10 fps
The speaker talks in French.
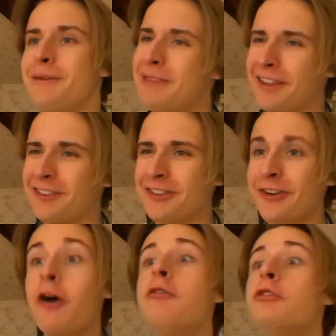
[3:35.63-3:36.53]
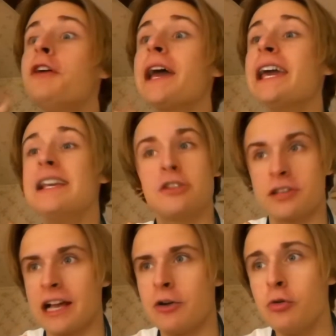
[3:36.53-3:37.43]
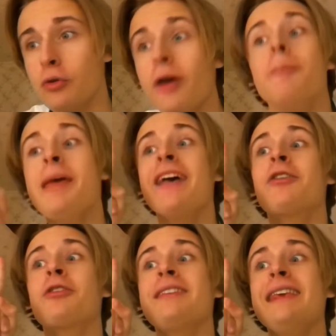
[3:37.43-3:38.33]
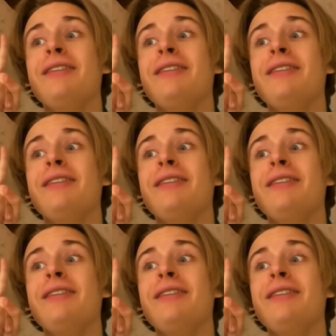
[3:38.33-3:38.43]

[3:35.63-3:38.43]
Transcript: bien sûr, vous verrez, ce sera court mais instructif.